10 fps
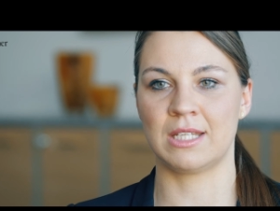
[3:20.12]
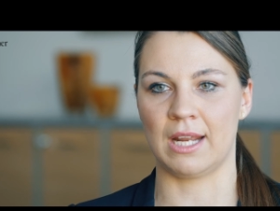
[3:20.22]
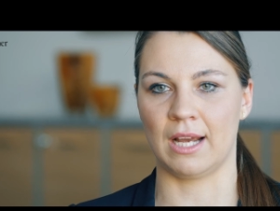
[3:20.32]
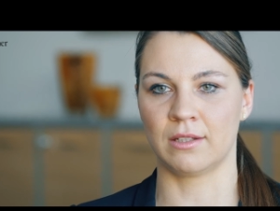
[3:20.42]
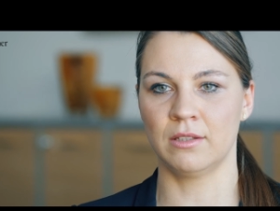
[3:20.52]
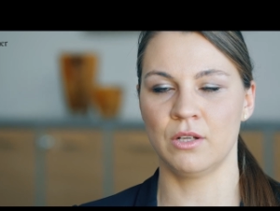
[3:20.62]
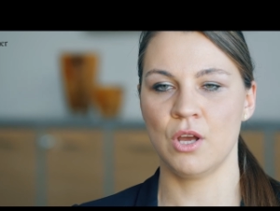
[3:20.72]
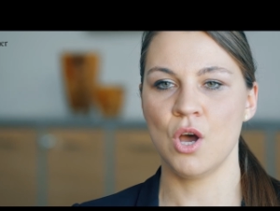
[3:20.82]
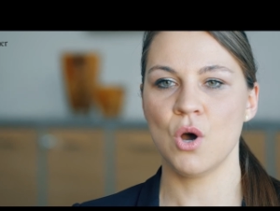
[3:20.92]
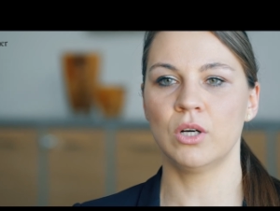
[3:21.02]
tragen
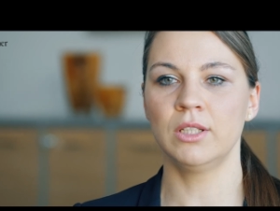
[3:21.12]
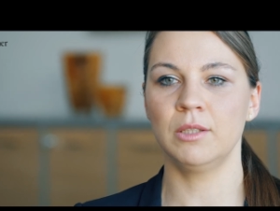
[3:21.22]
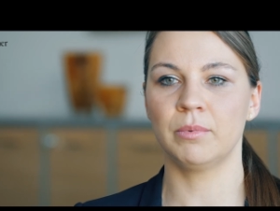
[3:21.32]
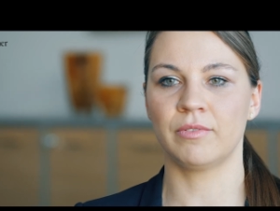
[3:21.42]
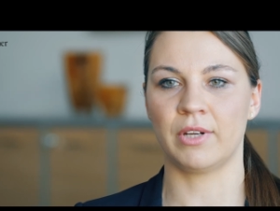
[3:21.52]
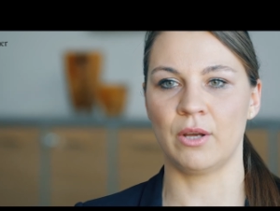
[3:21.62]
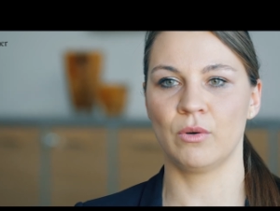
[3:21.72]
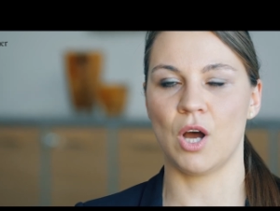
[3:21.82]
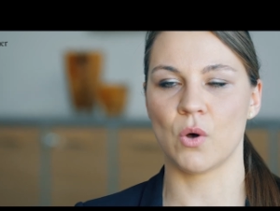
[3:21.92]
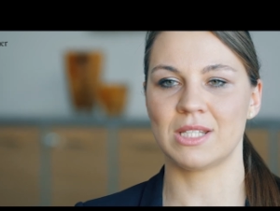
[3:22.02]
und die
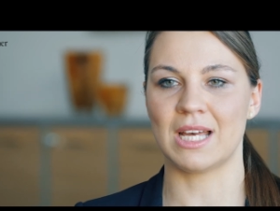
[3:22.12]
Befreiung aus